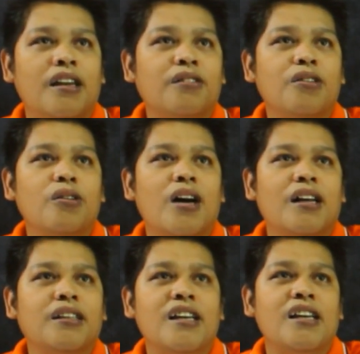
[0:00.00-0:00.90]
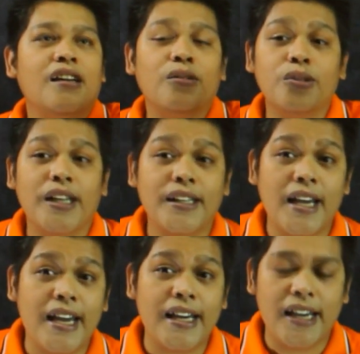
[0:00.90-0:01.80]
Ito yung ating included
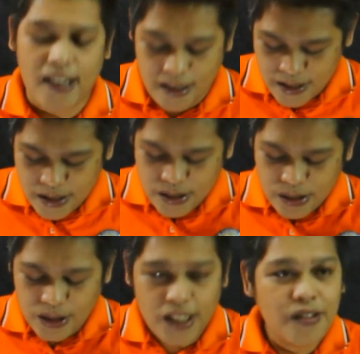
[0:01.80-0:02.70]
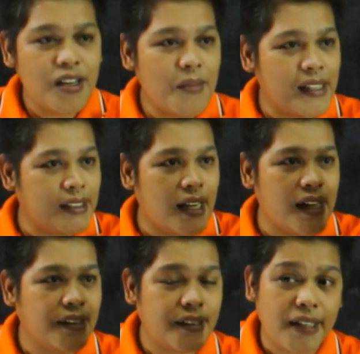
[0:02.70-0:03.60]
angle. So dito naman sa
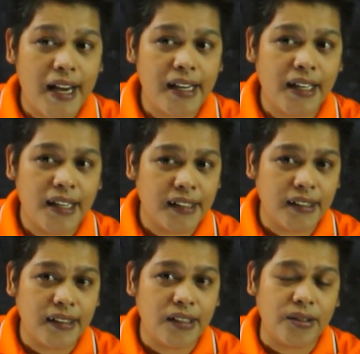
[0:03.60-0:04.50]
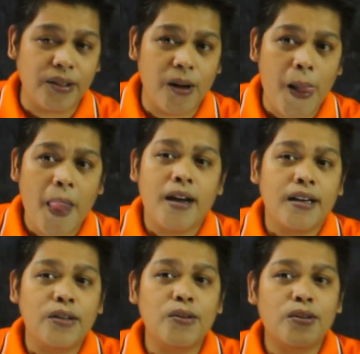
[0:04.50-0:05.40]
another triangle natin dito, no,
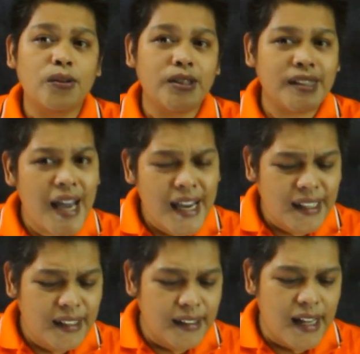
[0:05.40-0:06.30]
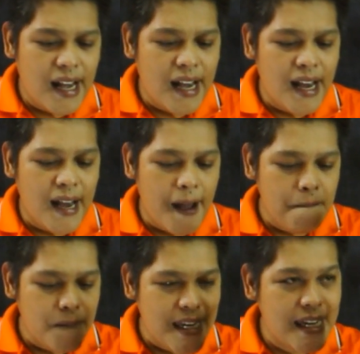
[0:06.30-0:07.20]
yung side
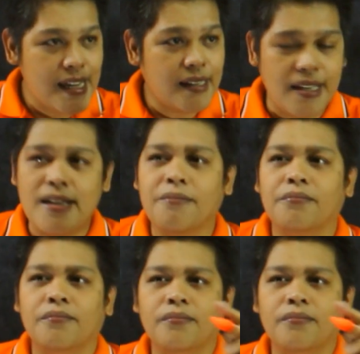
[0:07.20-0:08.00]
na ED.